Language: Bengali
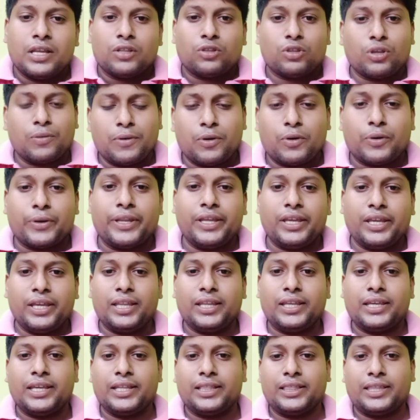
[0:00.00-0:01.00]
তবে
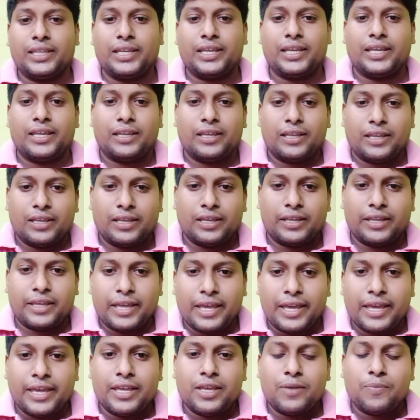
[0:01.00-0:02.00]
অনেকের ক্ষেত্রে
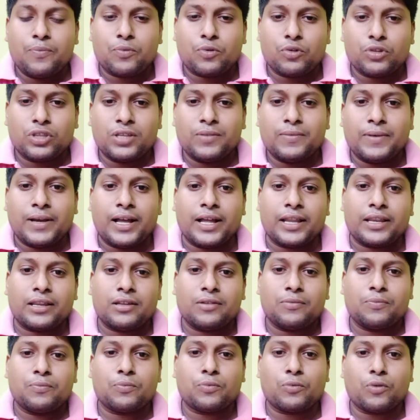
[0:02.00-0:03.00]
এই প্রতিভার
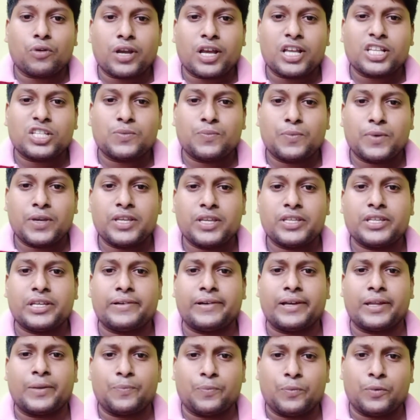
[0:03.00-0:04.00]
প্রকাশ পেয়ে
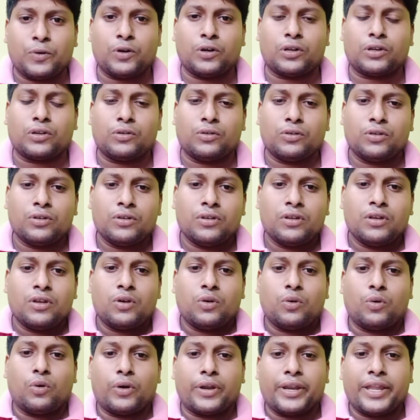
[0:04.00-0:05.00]
যাওয়ার পর
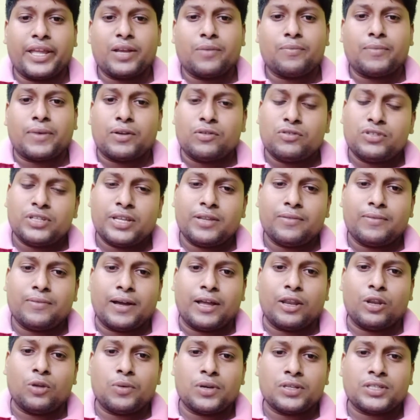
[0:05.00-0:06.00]
অনেক মানুষের
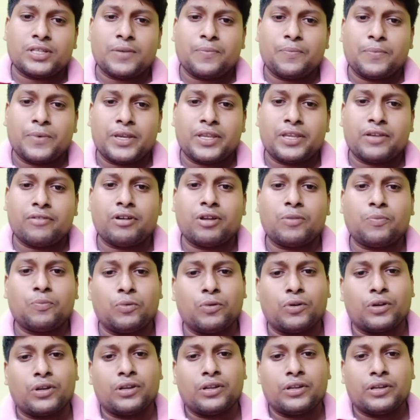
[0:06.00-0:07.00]
ভালোবাসা পেয়ে যাওয়ার
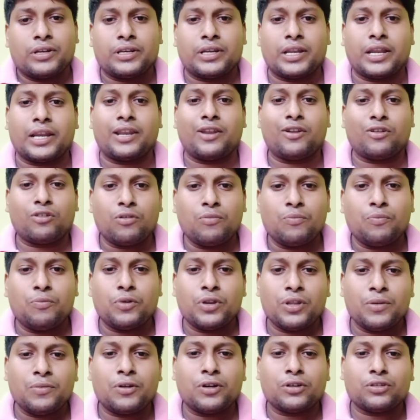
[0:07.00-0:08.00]
পর নানা রকম
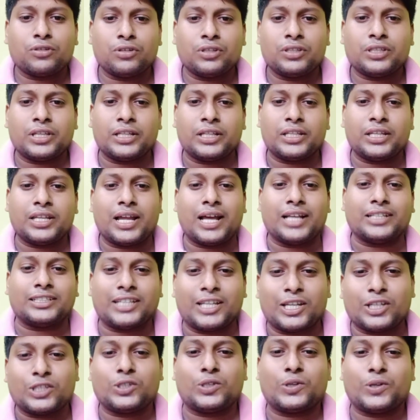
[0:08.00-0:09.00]
পরিবর্তন তাদের
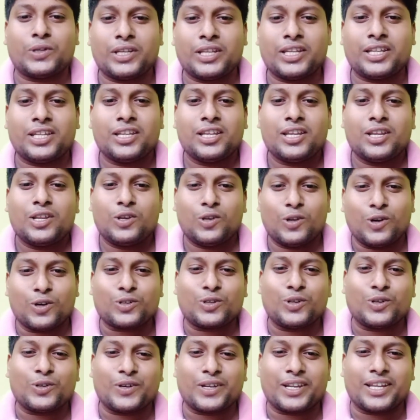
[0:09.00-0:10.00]
আচার আচরণে
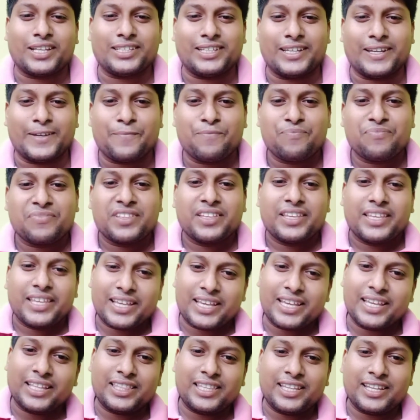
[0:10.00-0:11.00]
লক্ষ্য করা যায়
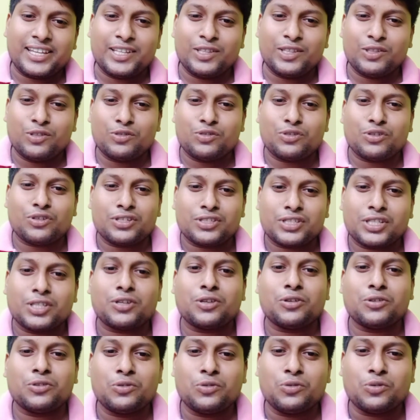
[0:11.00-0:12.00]
এক্ষেত্রে কিন্তু
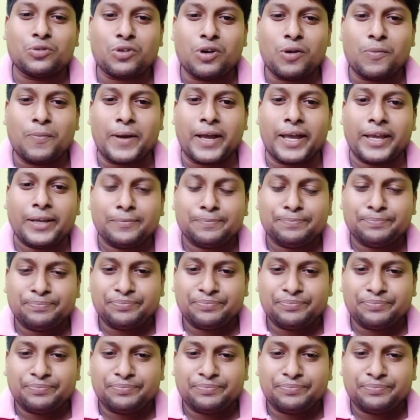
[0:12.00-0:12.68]
জনসাধারণ দুঃখ পায়